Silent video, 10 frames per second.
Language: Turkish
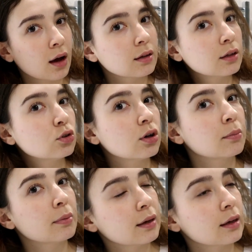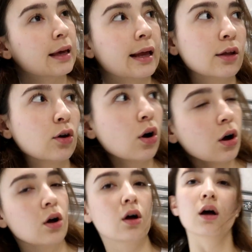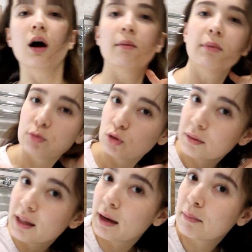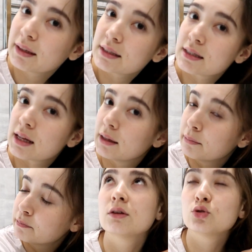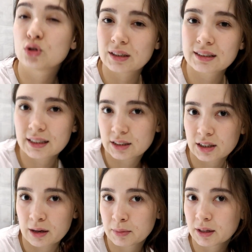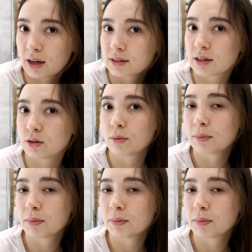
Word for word: Yağlandırıyor gibi geliyor. Ama bunu bir denemek istedim. Duştaki saç kremini kastediyorum.